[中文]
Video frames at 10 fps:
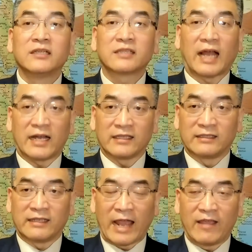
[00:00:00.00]
他
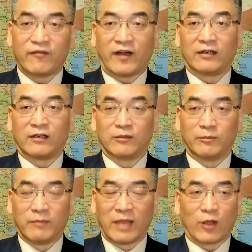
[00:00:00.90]
的来访
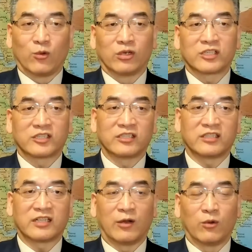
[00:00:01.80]
美国，实
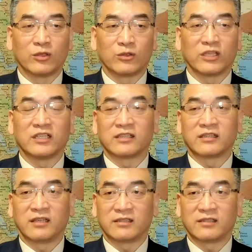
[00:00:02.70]
际上我觉得